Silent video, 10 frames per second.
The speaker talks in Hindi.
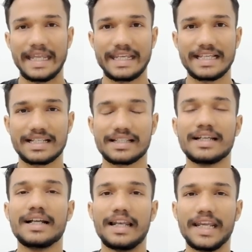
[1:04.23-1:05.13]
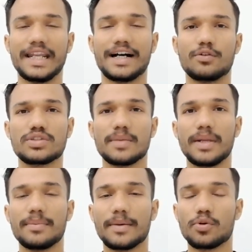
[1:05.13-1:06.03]
एरे के साथ लेकिन हाँ उससे
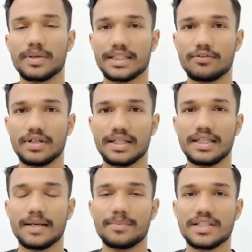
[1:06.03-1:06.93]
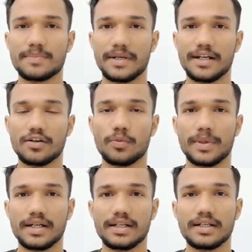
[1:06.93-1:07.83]
पहले मैं आपको बताऊंगा कि हम स्प्रेडर
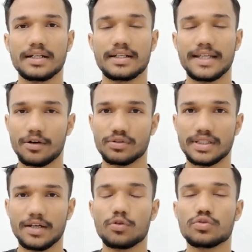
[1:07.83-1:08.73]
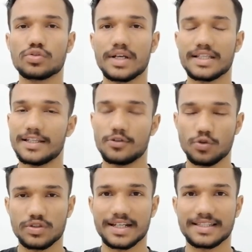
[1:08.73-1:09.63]
ऑपरेटर क्या होता है और उसको कैसे
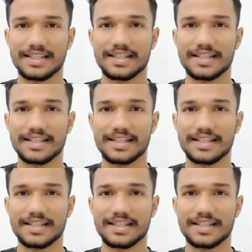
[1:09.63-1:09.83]
यूज करते